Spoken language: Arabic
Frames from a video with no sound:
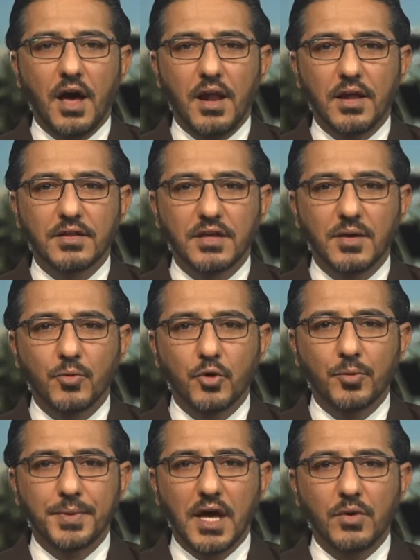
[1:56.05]
التي
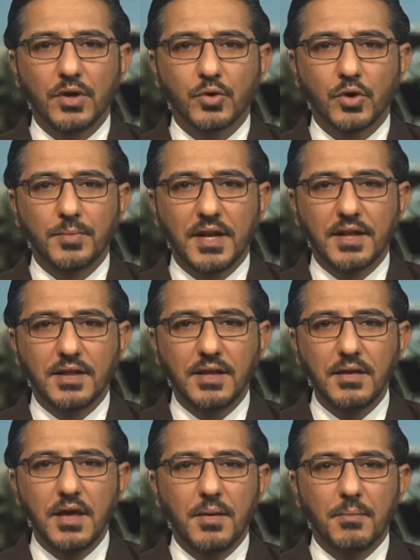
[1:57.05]
يمر بها وضع البلد